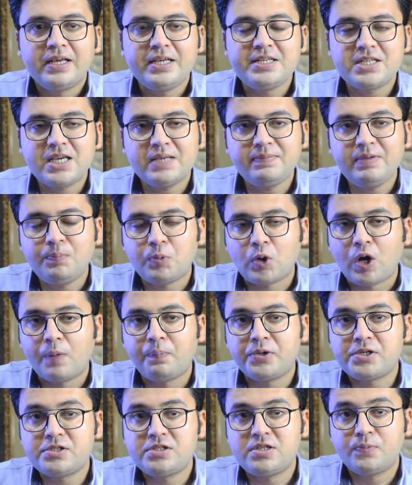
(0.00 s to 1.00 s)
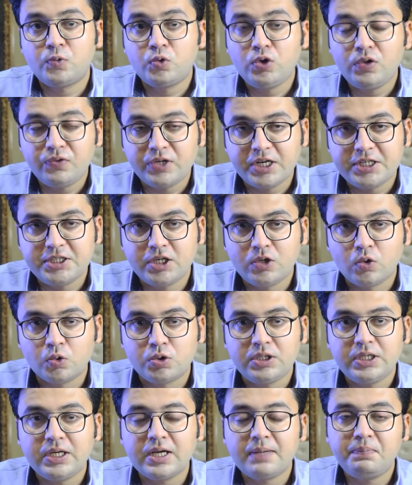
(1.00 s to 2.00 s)
इसकी भी प्रॉपर सपोनिफिकेशन
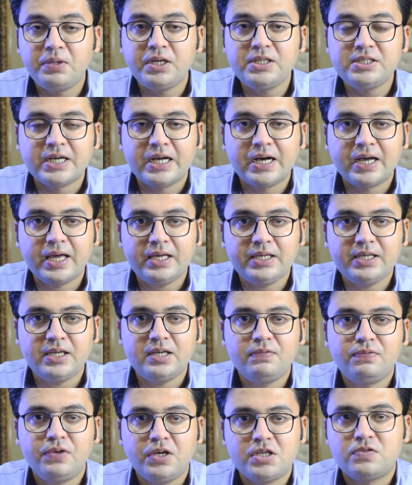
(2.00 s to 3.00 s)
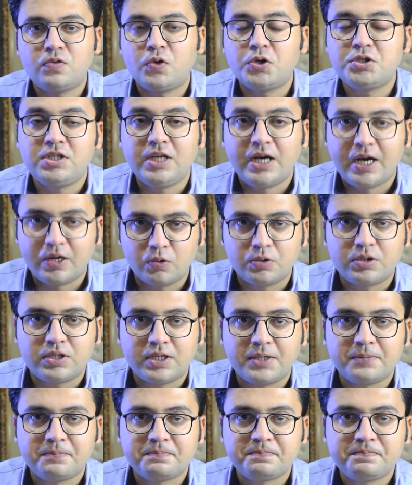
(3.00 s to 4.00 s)
होती है फिर जाके ये फेस वॉश तैयार
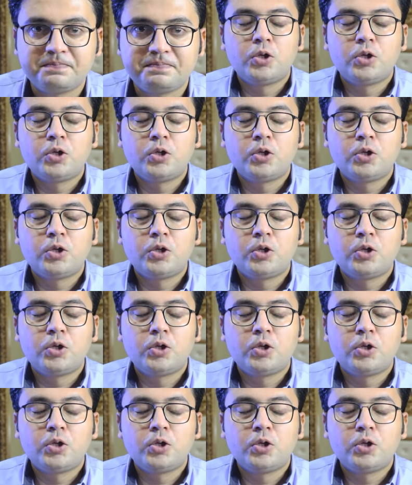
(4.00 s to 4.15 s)
होता है